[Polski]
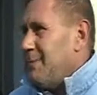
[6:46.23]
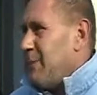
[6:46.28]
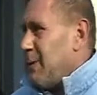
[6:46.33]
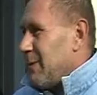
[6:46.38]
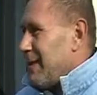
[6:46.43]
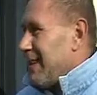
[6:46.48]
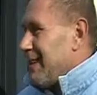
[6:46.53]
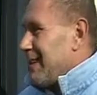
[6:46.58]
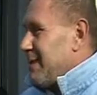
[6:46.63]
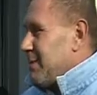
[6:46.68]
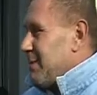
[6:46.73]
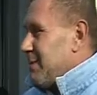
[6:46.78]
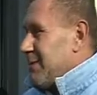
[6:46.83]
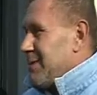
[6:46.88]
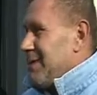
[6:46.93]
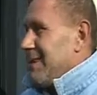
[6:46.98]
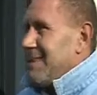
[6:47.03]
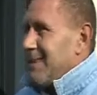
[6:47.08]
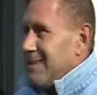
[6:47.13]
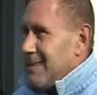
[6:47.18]
Poza tym
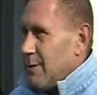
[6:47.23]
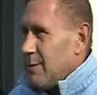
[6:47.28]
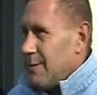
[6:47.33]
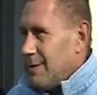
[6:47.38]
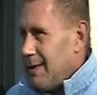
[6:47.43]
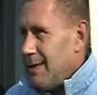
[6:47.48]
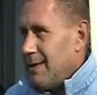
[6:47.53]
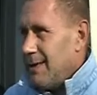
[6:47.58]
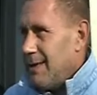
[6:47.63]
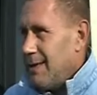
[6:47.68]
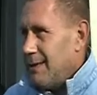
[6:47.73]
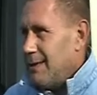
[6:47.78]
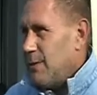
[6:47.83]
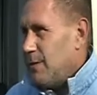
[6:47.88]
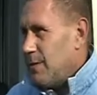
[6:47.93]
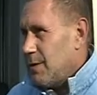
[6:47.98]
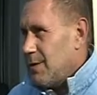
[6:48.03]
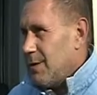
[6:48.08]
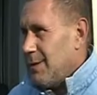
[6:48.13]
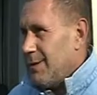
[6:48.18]
siedzenie od rana
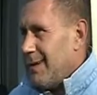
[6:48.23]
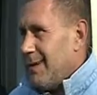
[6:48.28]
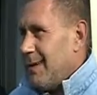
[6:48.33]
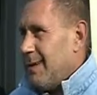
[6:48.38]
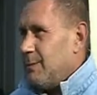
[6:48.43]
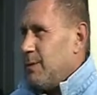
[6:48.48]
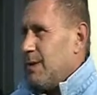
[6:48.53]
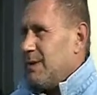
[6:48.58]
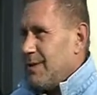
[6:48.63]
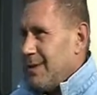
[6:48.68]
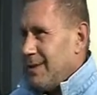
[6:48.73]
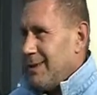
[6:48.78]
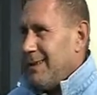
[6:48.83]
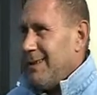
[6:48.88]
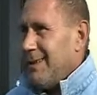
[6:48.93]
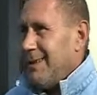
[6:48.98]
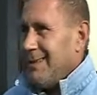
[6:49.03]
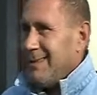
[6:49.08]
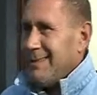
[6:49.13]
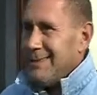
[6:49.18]
do wieczora,
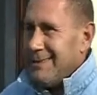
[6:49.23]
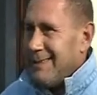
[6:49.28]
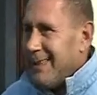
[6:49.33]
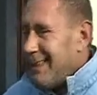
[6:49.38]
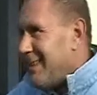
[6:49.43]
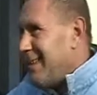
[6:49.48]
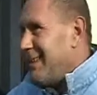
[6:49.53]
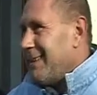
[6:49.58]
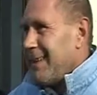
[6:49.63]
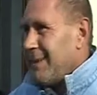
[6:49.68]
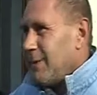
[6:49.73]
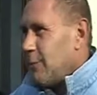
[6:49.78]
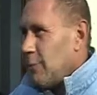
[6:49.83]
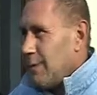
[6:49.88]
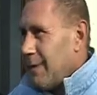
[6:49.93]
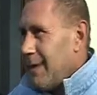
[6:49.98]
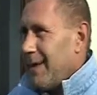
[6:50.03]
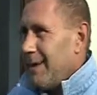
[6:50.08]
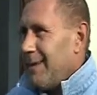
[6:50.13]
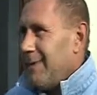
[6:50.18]
patrzenie jeden na
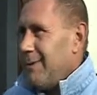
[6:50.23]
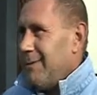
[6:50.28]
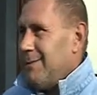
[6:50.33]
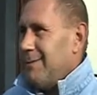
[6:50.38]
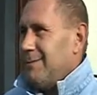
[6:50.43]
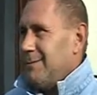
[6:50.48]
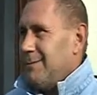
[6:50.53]
drugiego